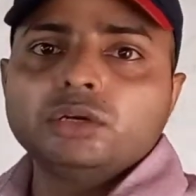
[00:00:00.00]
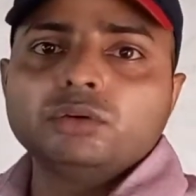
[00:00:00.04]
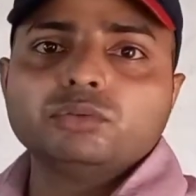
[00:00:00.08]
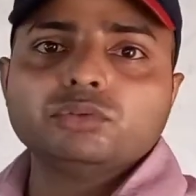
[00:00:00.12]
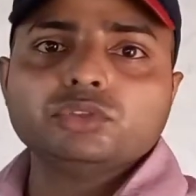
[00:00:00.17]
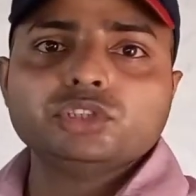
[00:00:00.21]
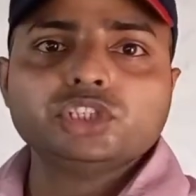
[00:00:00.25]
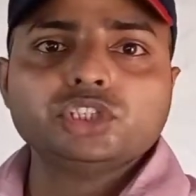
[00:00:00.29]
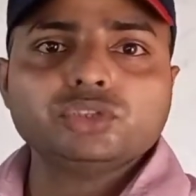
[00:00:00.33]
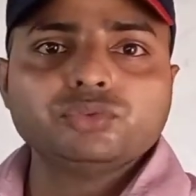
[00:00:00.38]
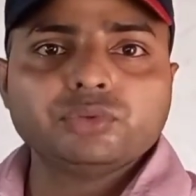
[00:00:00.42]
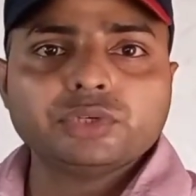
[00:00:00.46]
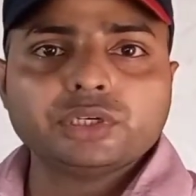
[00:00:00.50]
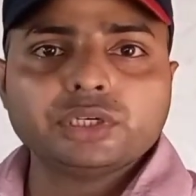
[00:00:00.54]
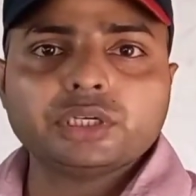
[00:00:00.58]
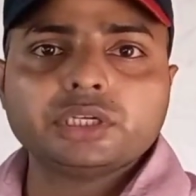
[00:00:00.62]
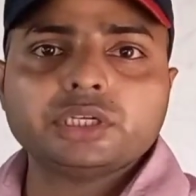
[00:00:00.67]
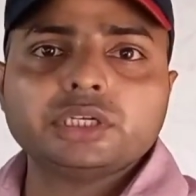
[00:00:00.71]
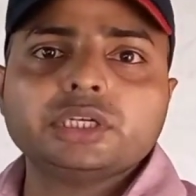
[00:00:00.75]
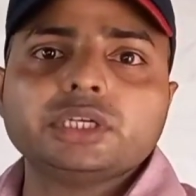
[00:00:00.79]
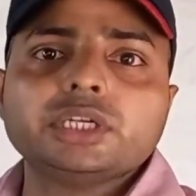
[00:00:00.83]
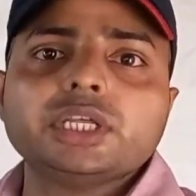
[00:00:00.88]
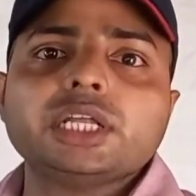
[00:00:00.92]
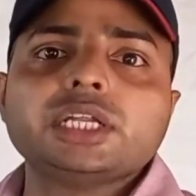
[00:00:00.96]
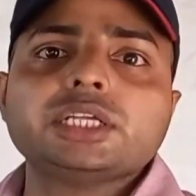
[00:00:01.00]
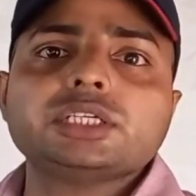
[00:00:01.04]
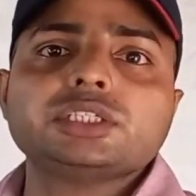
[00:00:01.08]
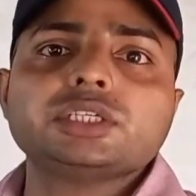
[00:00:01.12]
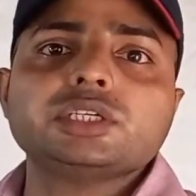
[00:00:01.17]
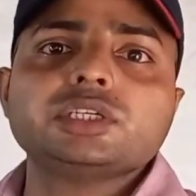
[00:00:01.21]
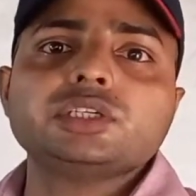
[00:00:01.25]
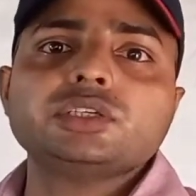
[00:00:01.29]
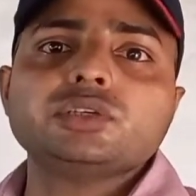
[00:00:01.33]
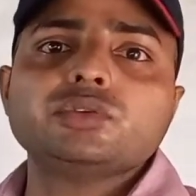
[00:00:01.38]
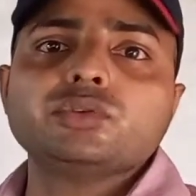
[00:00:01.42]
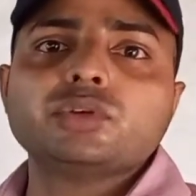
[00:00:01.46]
उसी फिंगर के
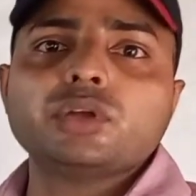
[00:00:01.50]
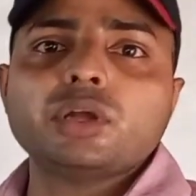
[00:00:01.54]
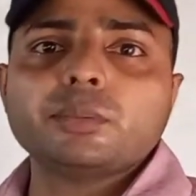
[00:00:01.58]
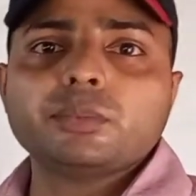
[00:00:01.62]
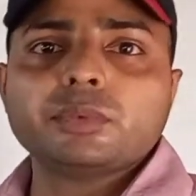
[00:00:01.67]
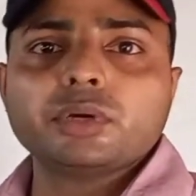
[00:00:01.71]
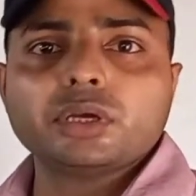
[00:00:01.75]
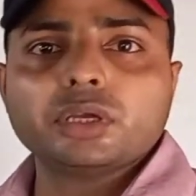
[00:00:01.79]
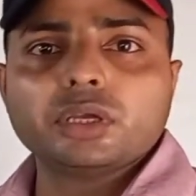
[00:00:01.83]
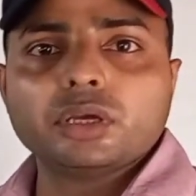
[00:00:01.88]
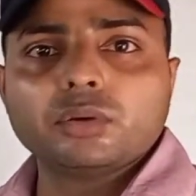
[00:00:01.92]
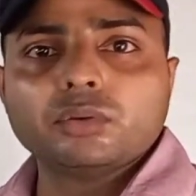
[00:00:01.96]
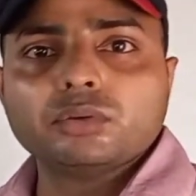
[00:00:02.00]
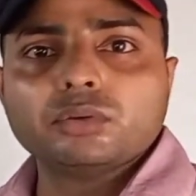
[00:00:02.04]
डायरेक्शन की ओर आपका क्या